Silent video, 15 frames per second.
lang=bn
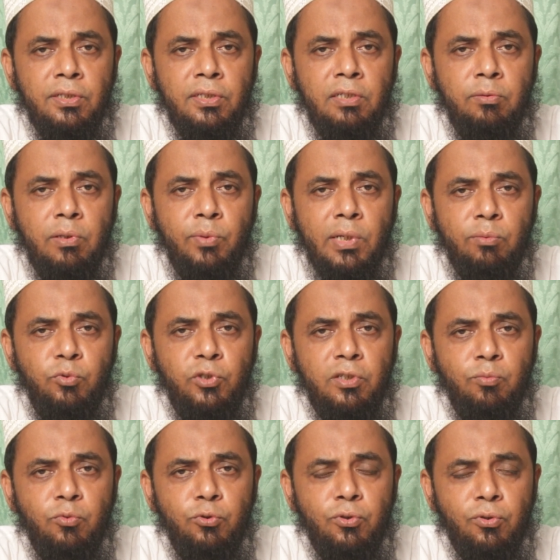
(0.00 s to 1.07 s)
কিভাবে
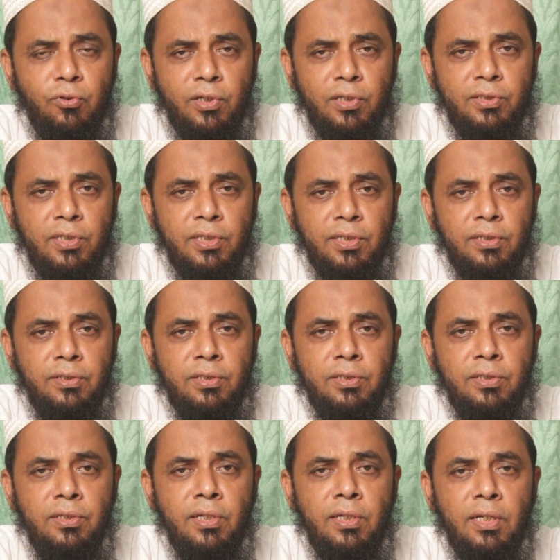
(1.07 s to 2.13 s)
অ্যামোনিয়া মুক্ত করা যায়
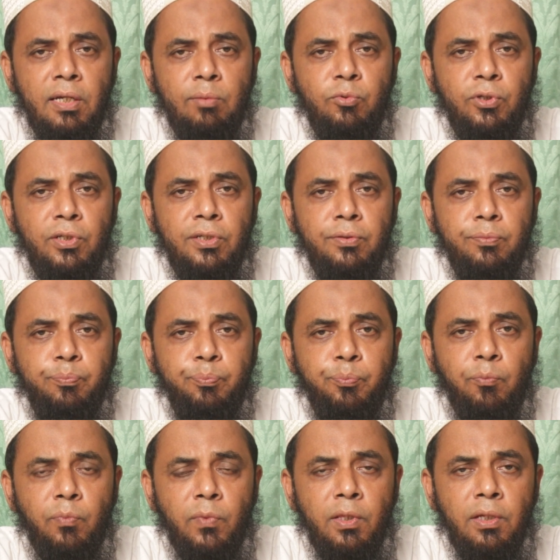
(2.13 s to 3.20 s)
অ্যামোনিয়া
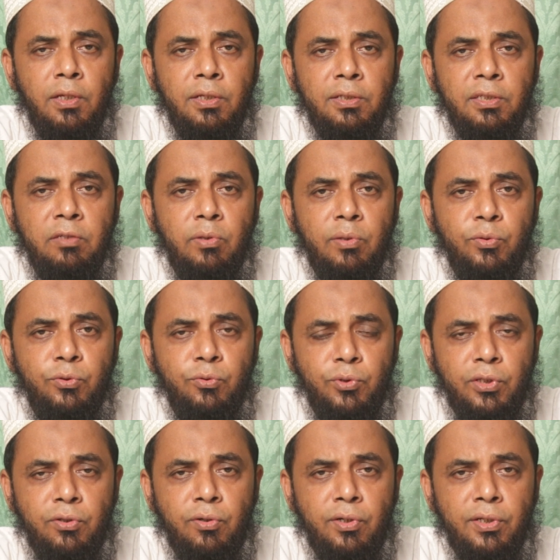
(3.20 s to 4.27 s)
কিভাবে
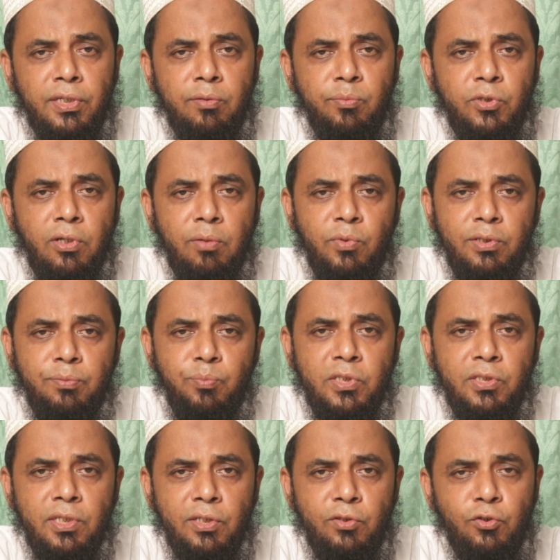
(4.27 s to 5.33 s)
তৈরি হয় এ বিষয়ে আমরা
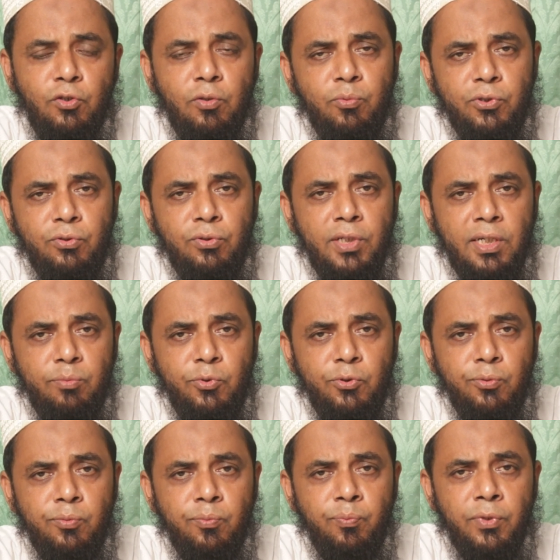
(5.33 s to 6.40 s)
বিস্তারিত সব কিছু জানব
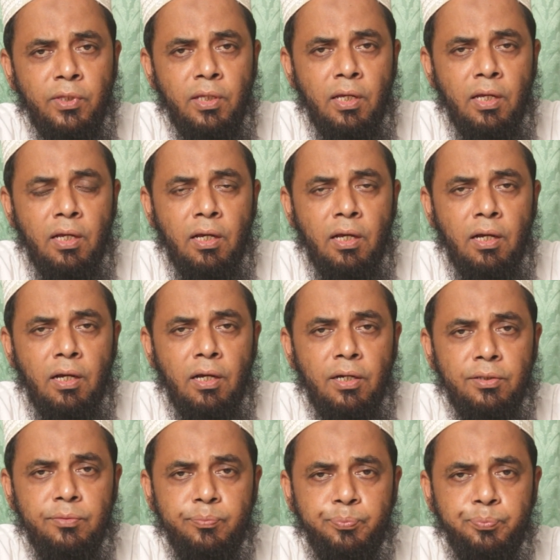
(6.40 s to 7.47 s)
আর